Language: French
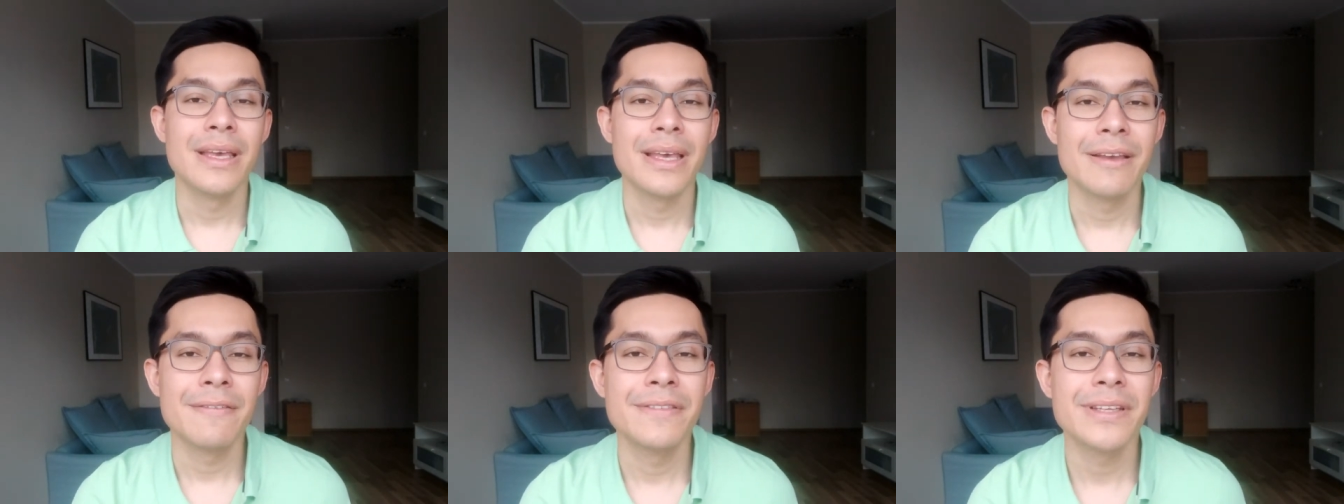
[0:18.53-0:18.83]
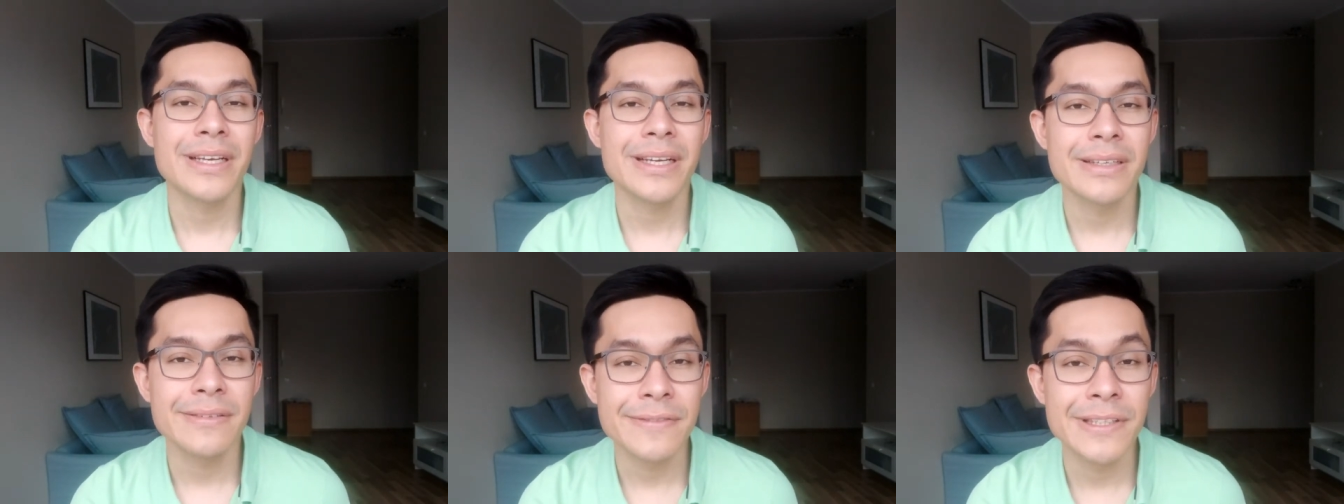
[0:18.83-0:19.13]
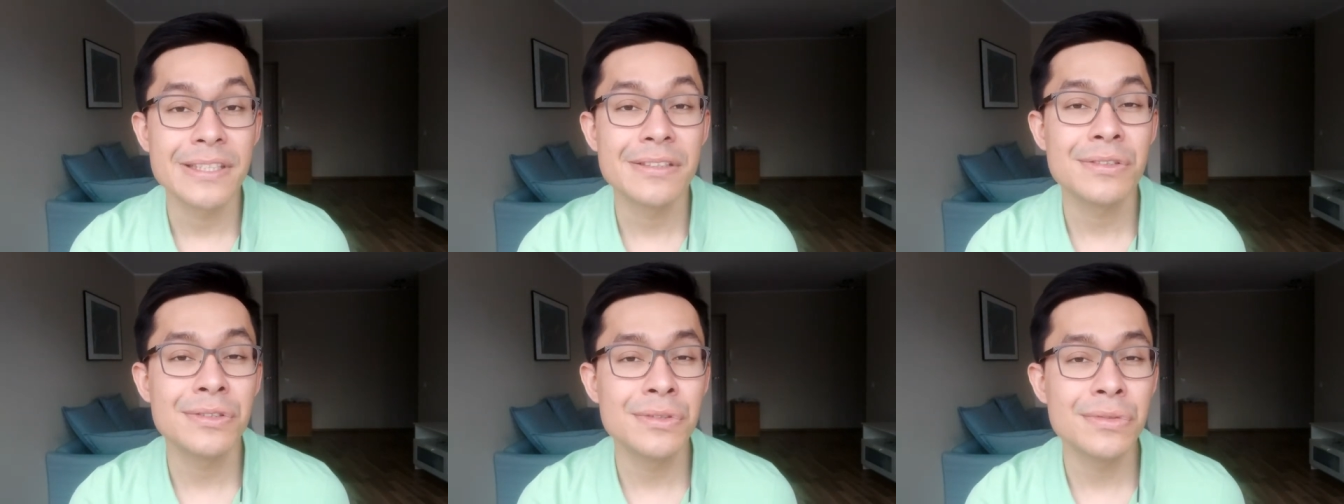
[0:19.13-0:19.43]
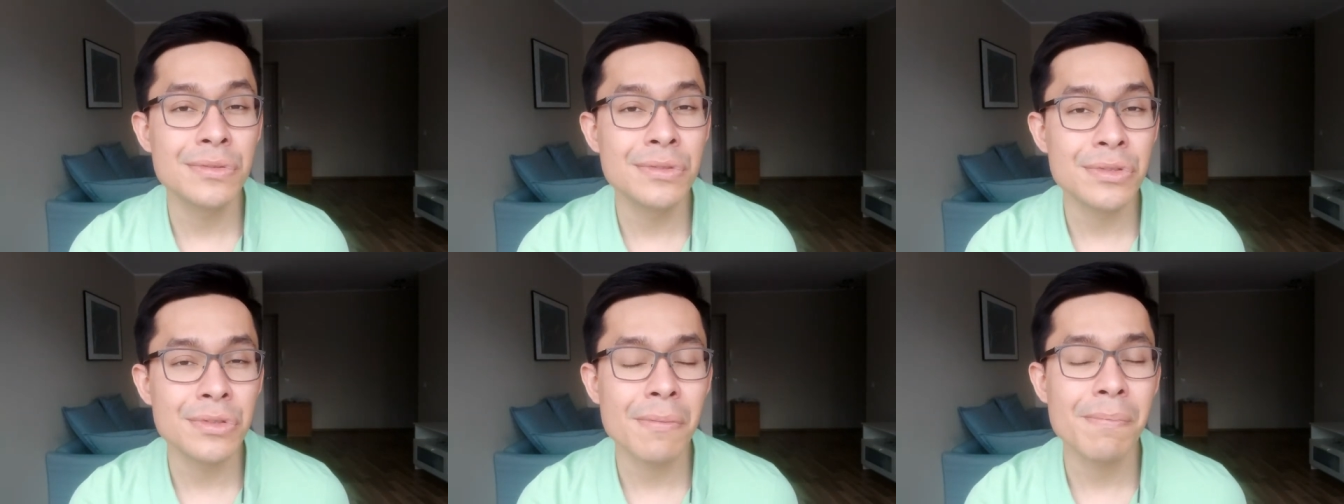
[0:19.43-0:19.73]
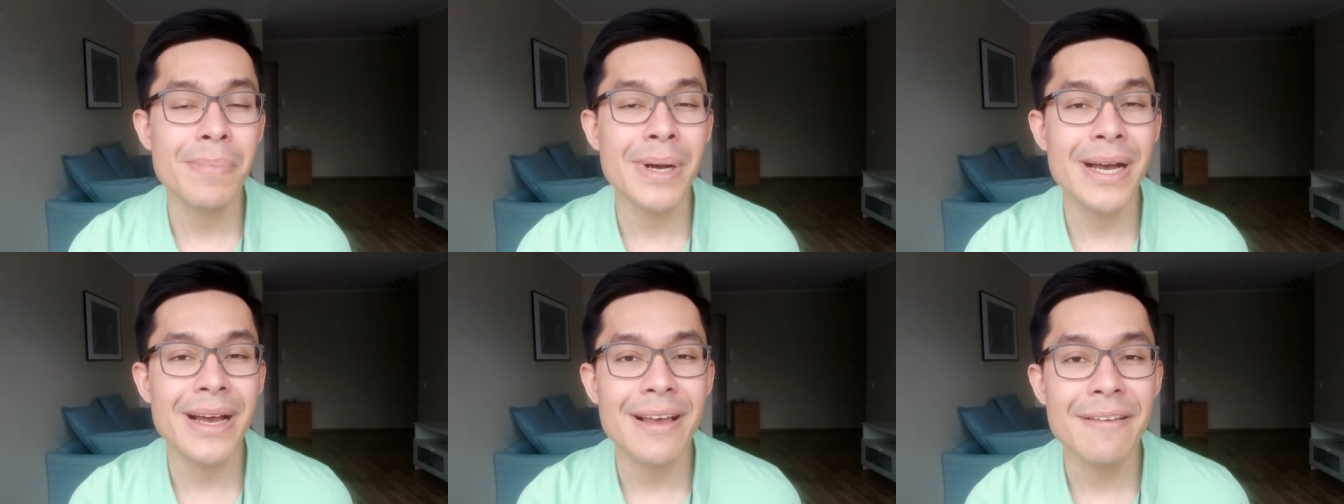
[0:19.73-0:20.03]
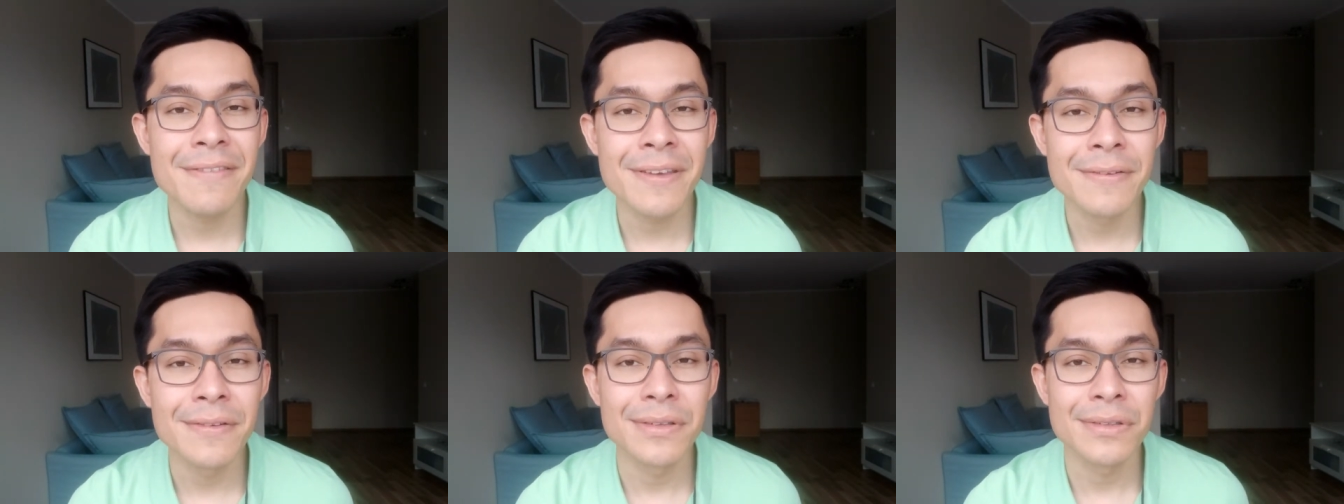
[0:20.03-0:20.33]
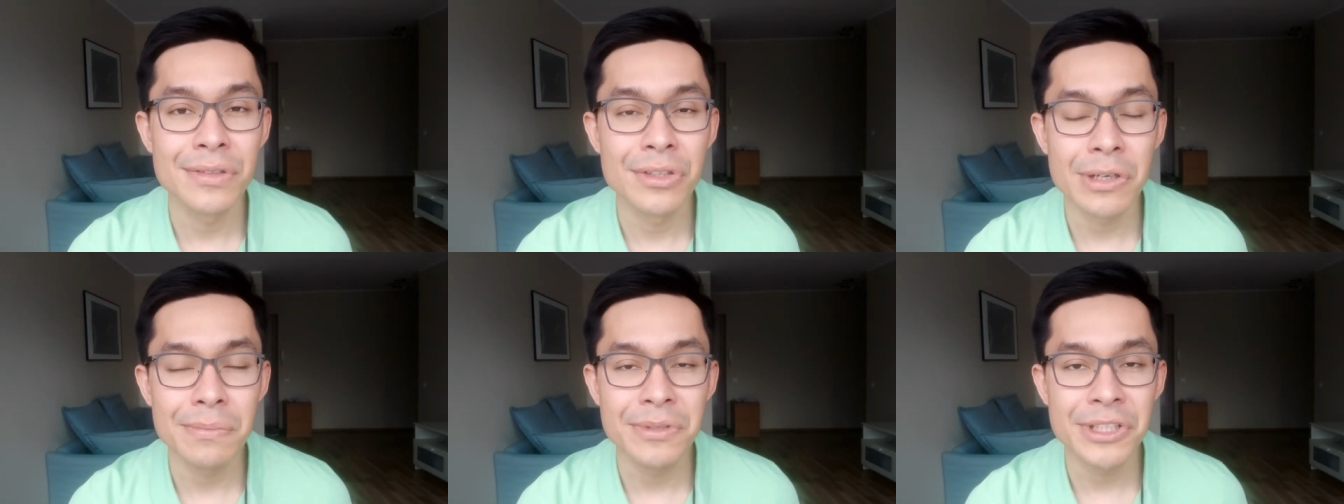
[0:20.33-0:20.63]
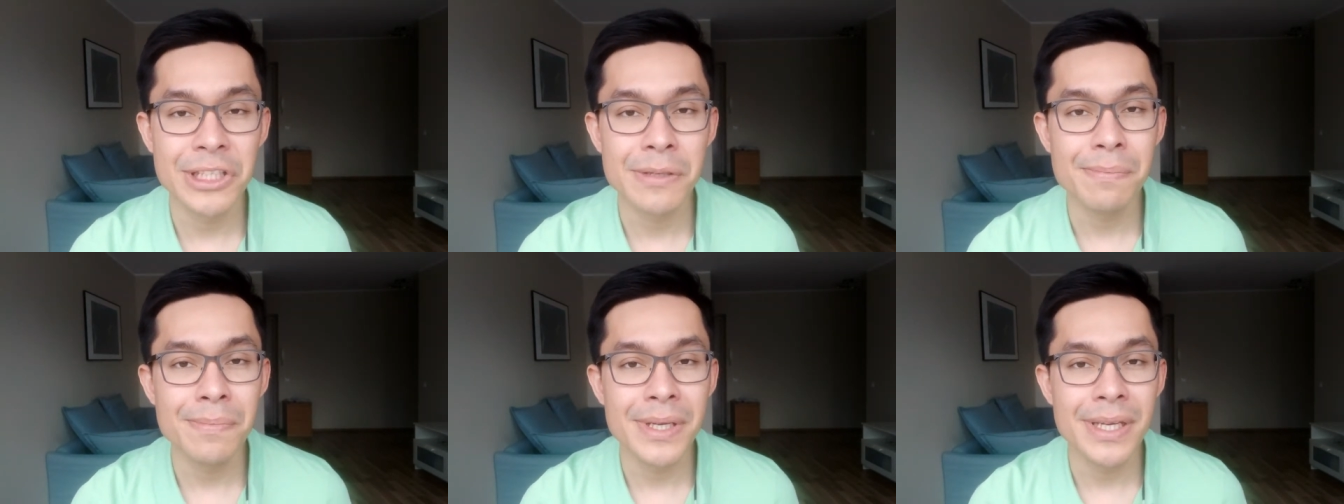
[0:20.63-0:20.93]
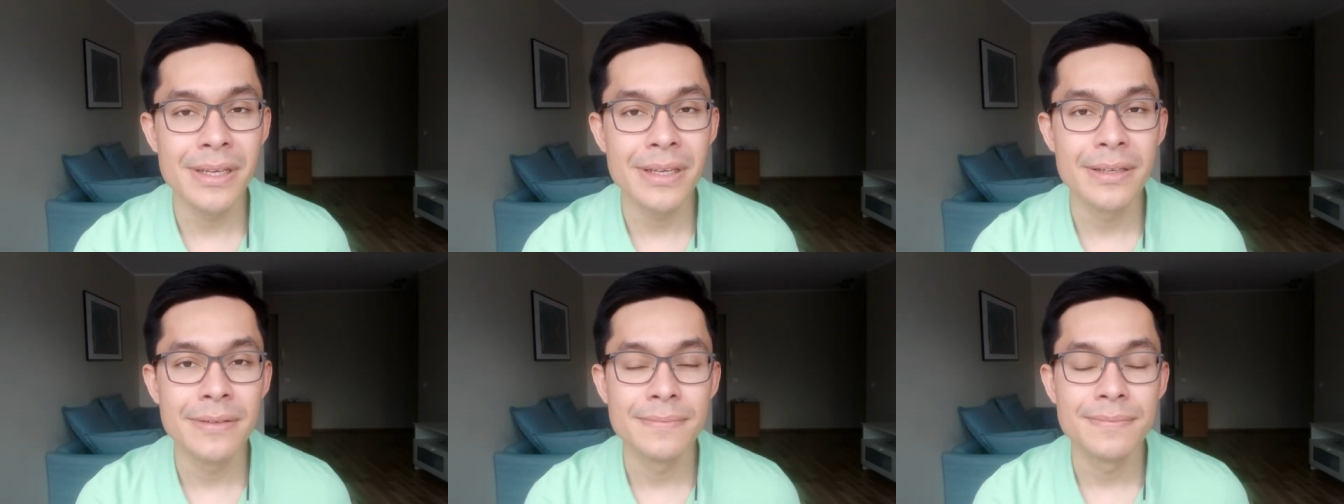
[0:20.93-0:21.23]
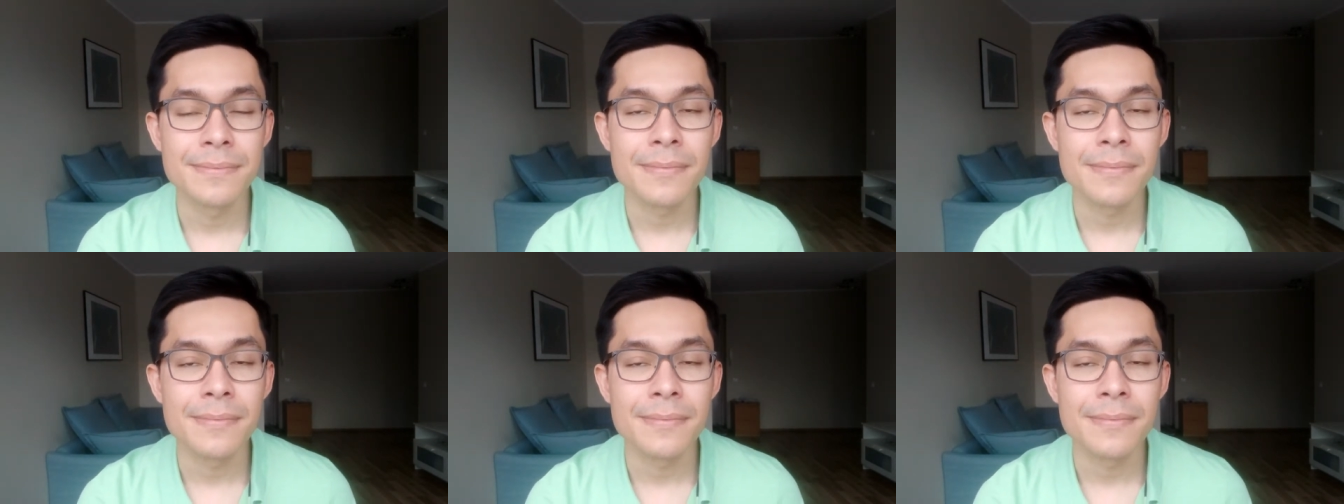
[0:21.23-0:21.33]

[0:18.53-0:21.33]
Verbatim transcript: et vous n'arrivez toujours pas à vivre du dropshipping.